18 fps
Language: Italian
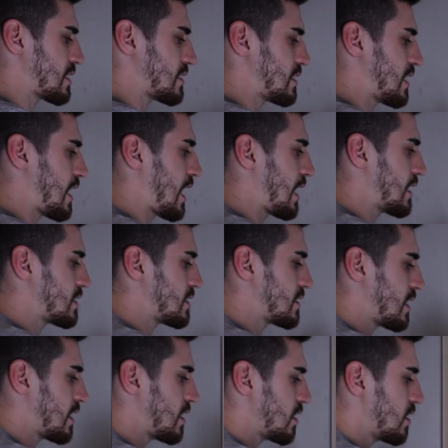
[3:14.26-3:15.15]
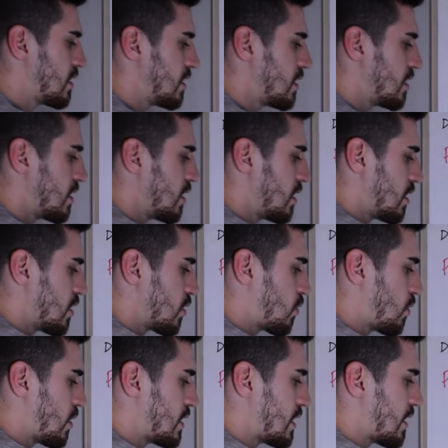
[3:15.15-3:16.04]
si alza
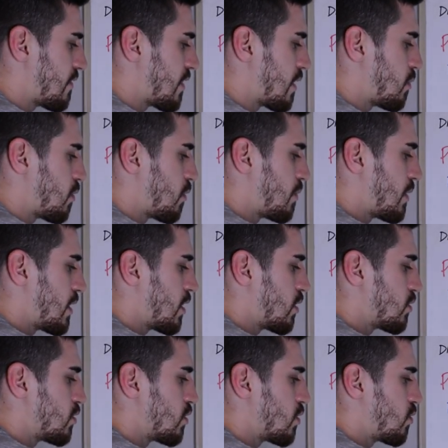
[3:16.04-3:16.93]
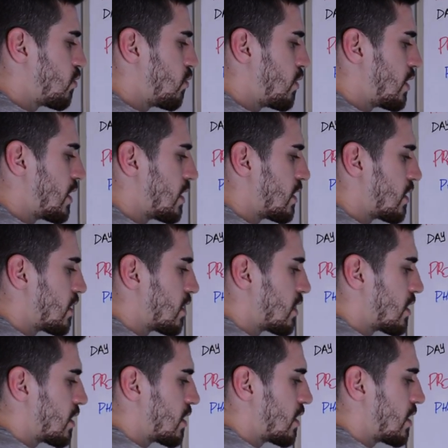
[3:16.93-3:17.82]
quindi avremo un periodo in cui
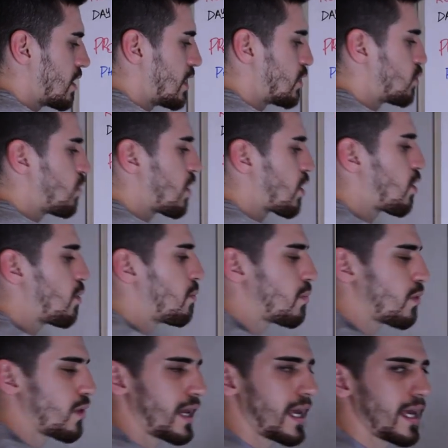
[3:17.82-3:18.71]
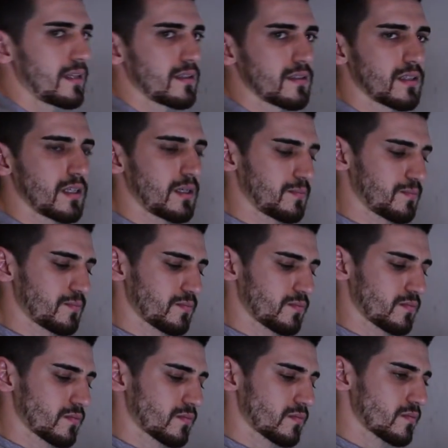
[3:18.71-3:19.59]
le due componenti
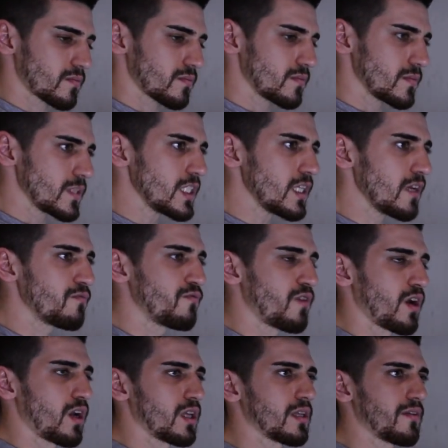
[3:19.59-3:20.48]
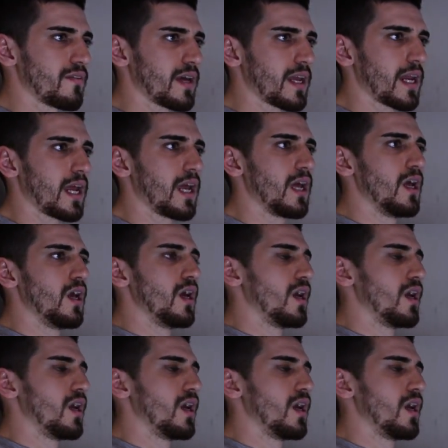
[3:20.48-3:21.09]
vanno ad avere